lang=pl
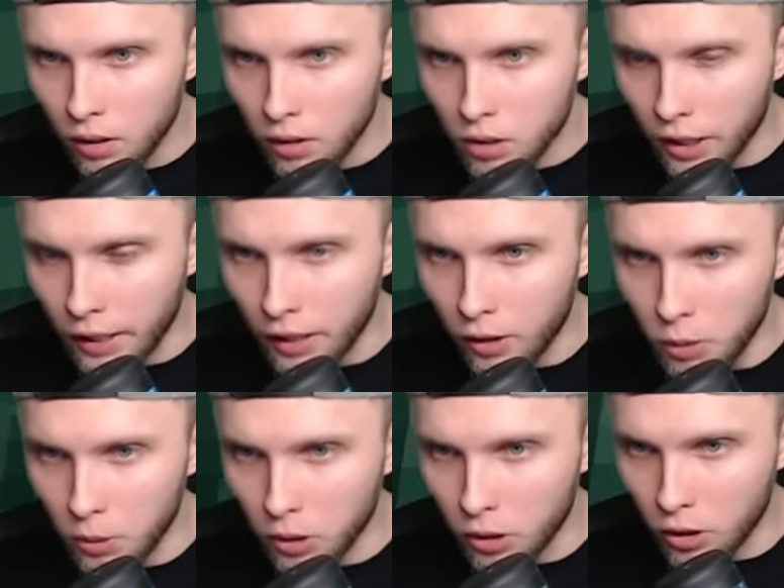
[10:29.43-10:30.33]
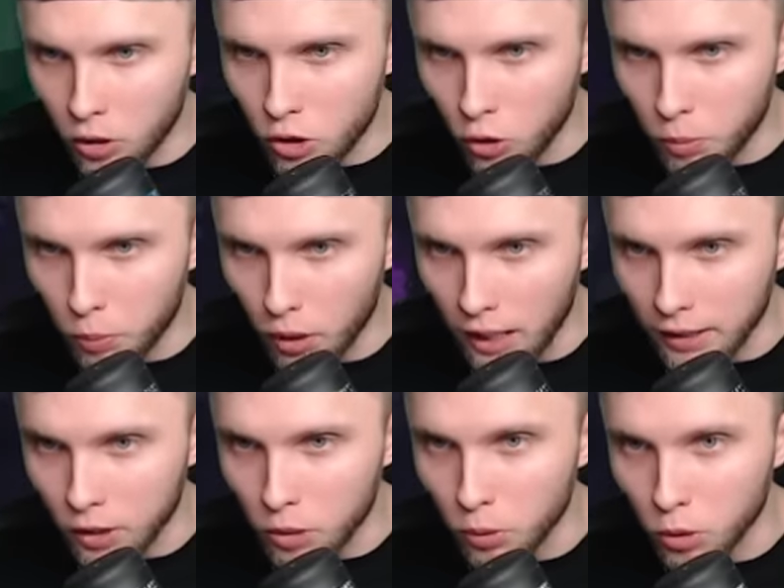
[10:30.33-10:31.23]
Czekaj, chodźmy do tego czegoś
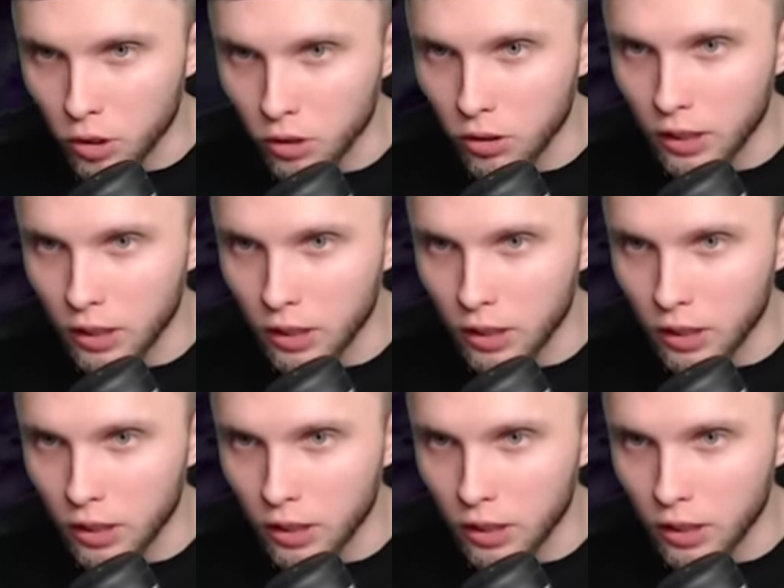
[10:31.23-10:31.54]
pogadać może,